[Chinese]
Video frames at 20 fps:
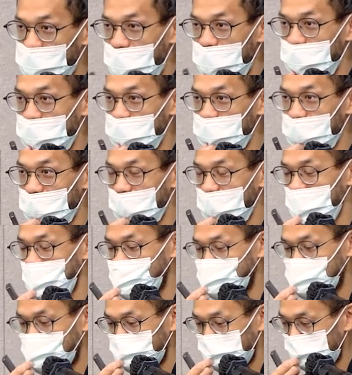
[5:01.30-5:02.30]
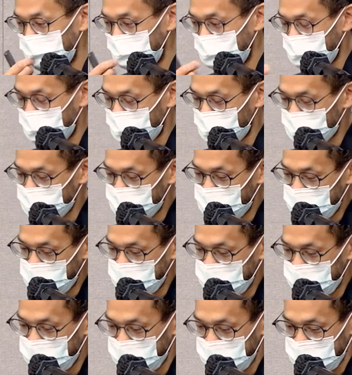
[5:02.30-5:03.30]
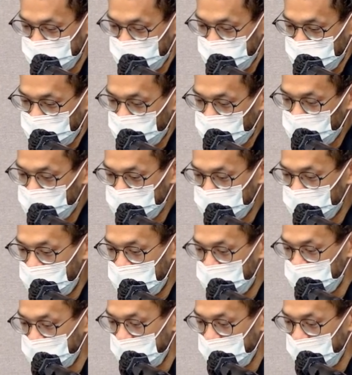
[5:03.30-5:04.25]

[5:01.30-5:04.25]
UI？因为呃，毕竟共用 UI 我们